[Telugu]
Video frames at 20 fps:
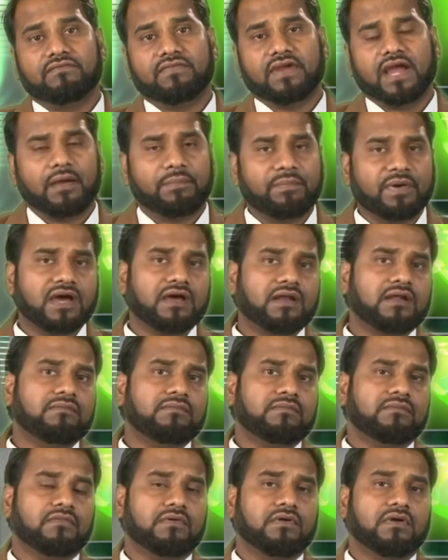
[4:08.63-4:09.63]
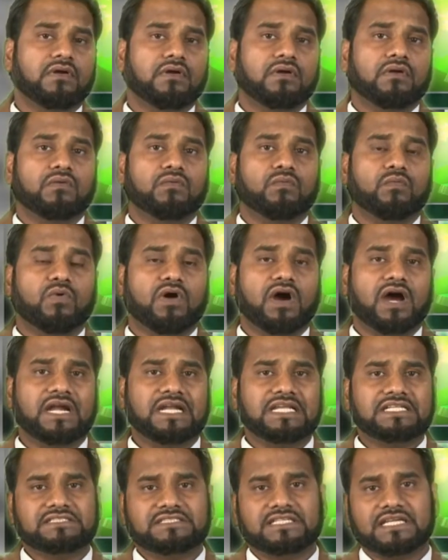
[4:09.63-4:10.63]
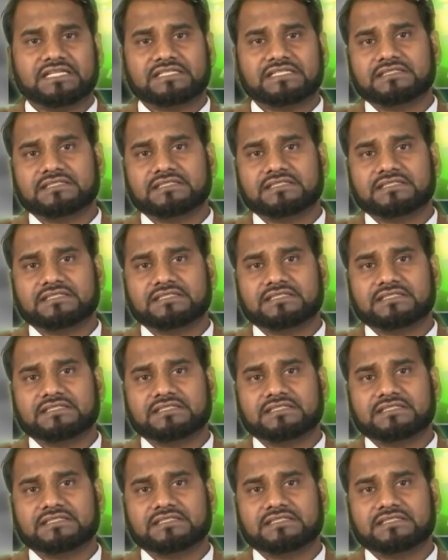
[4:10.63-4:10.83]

వ్యాపారం వాణిజ్య